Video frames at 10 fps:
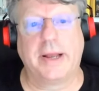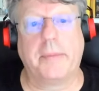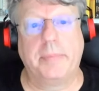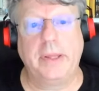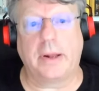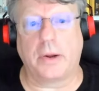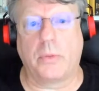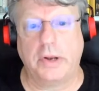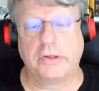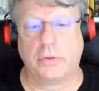capire
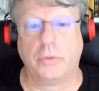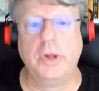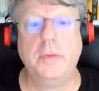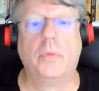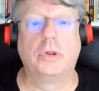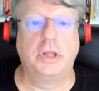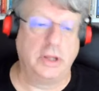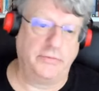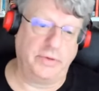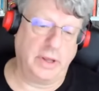quali sono i
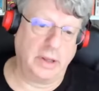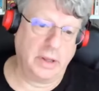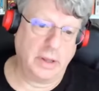motivi